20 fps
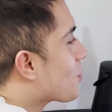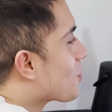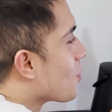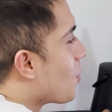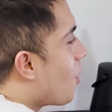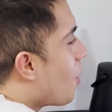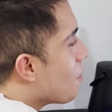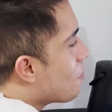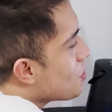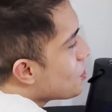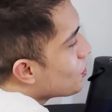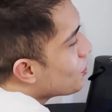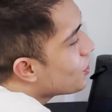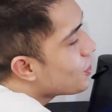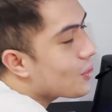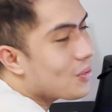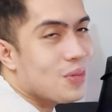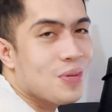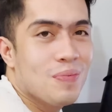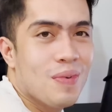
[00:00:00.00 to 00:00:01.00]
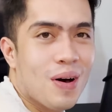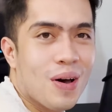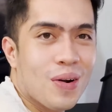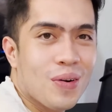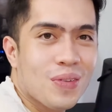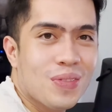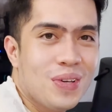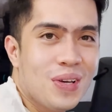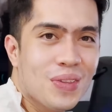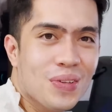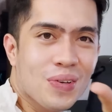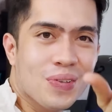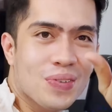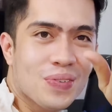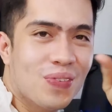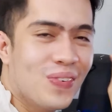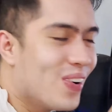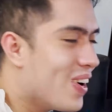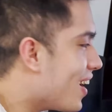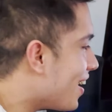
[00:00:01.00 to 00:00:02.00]
Grabe yung uyok ni Marlo dito sa
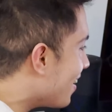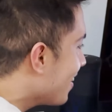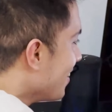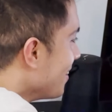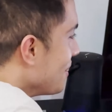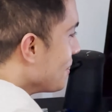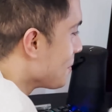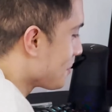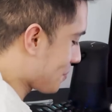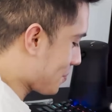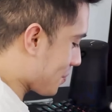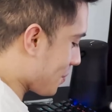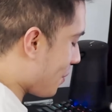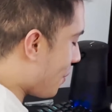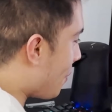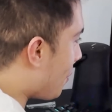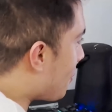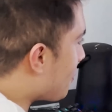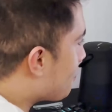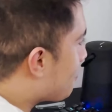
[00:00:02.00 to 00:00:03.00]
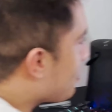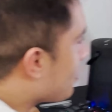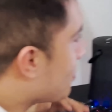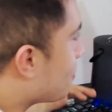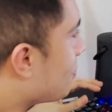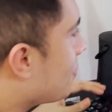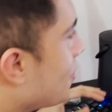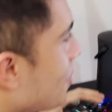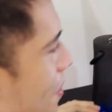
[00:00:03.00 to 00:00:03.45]
mga. Grabe yung oh.